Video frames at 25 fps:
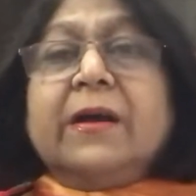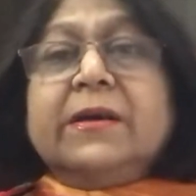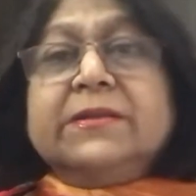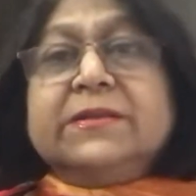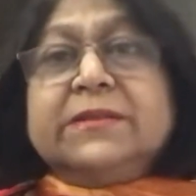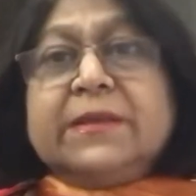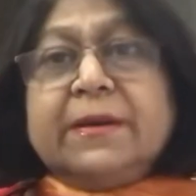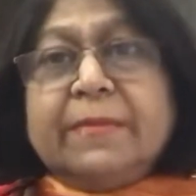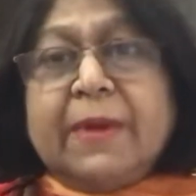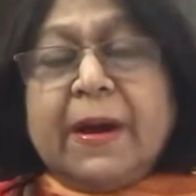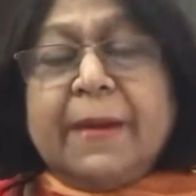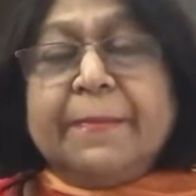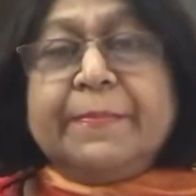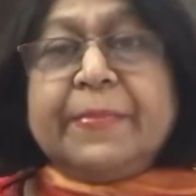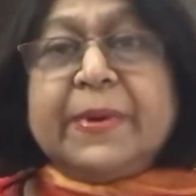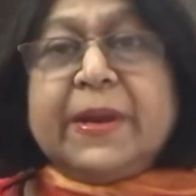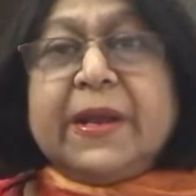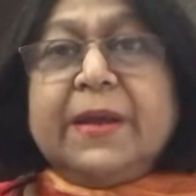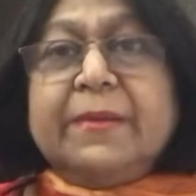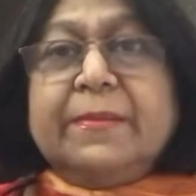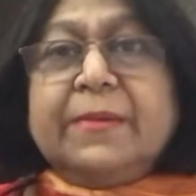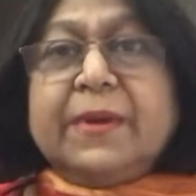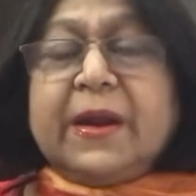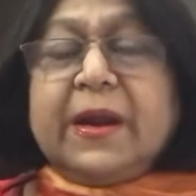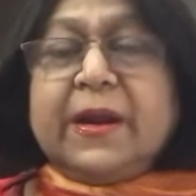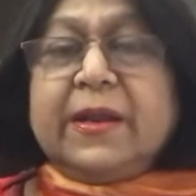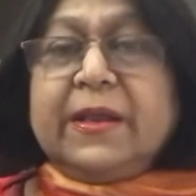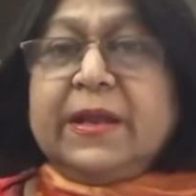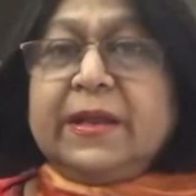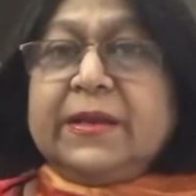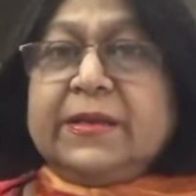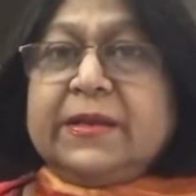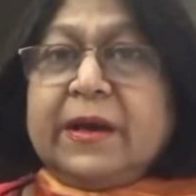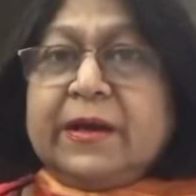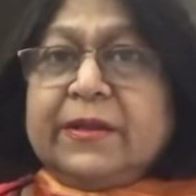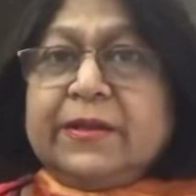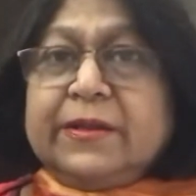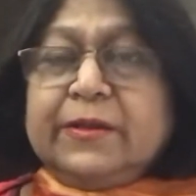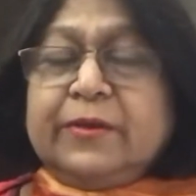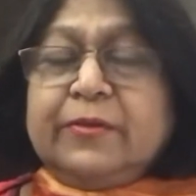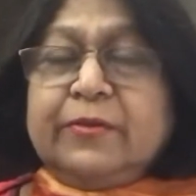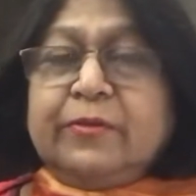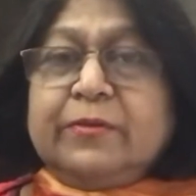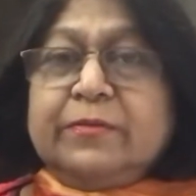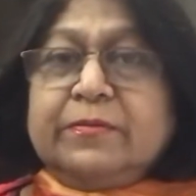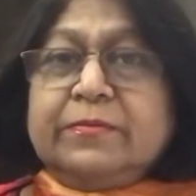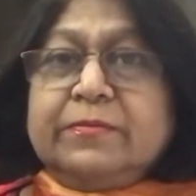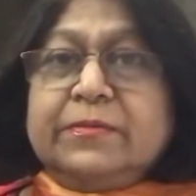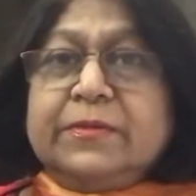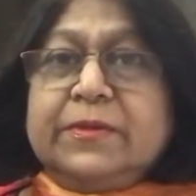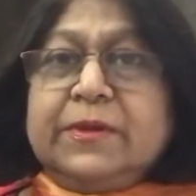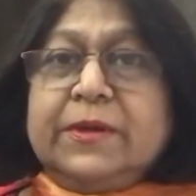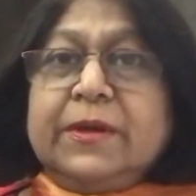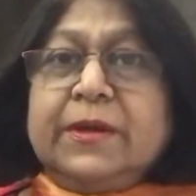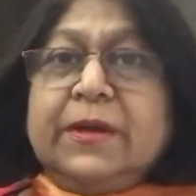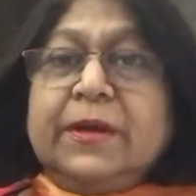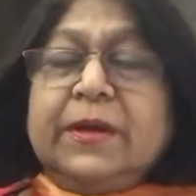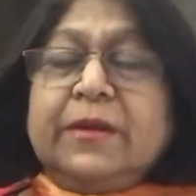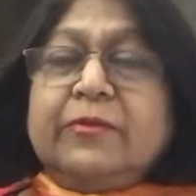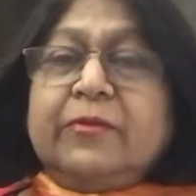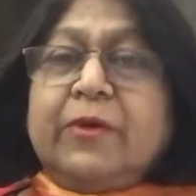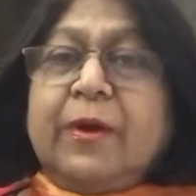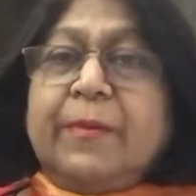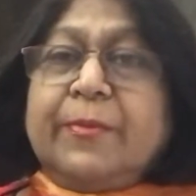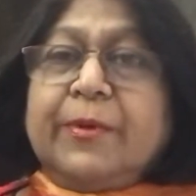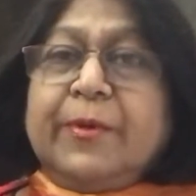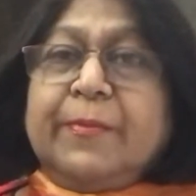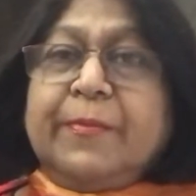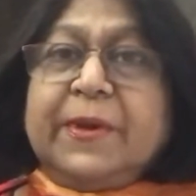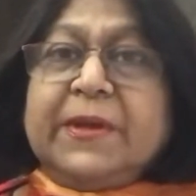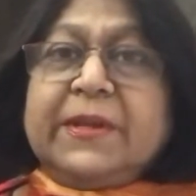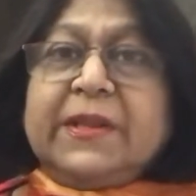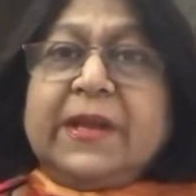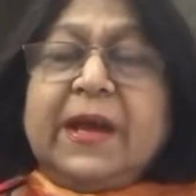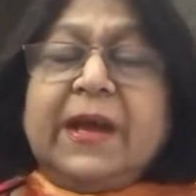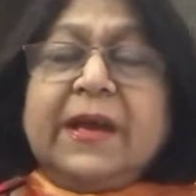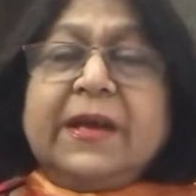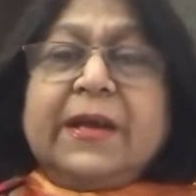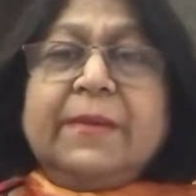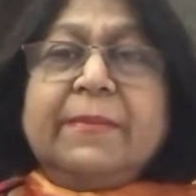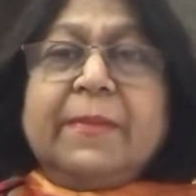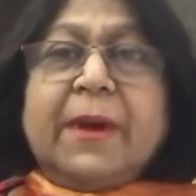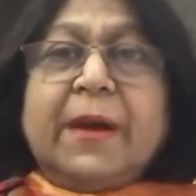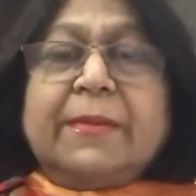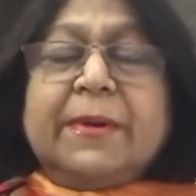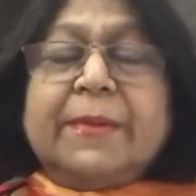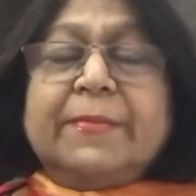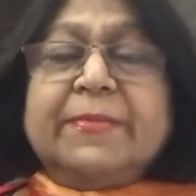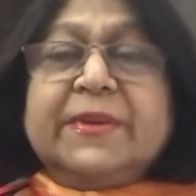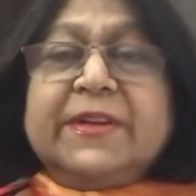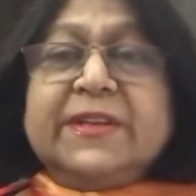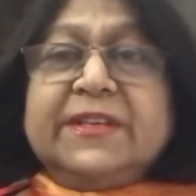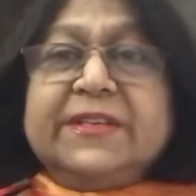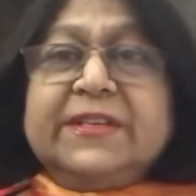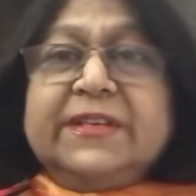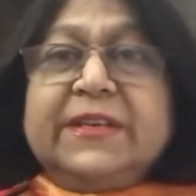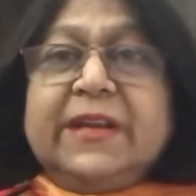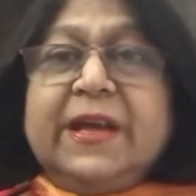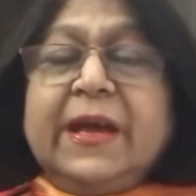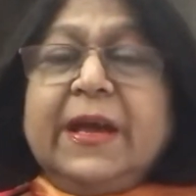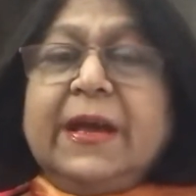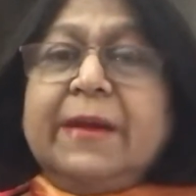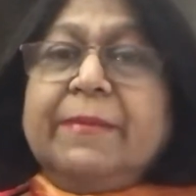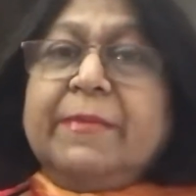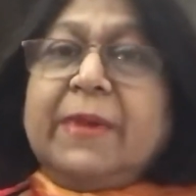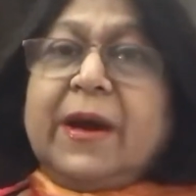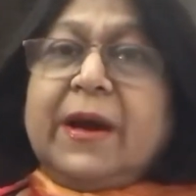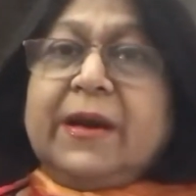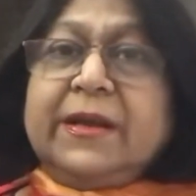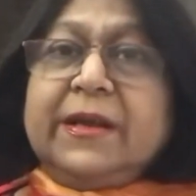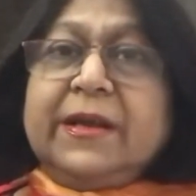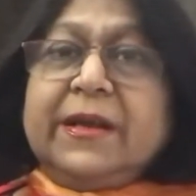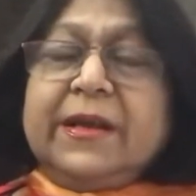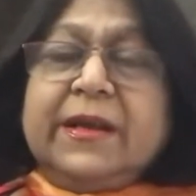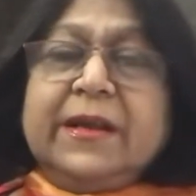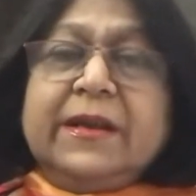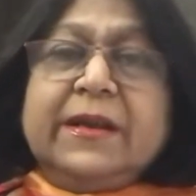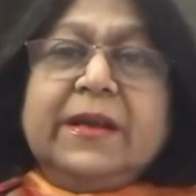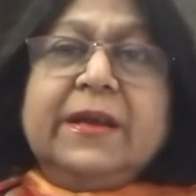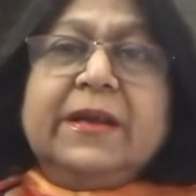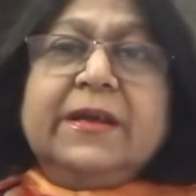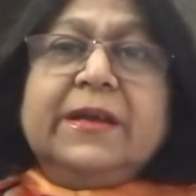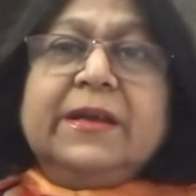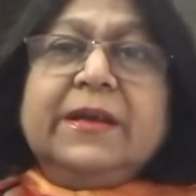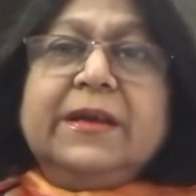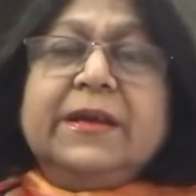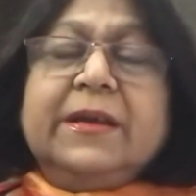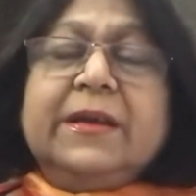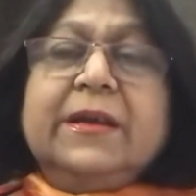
जब आप प्रेम करने जाते हो तो आपको पता है कि माँ बाप रिजिड हैं मानेंगे नहीं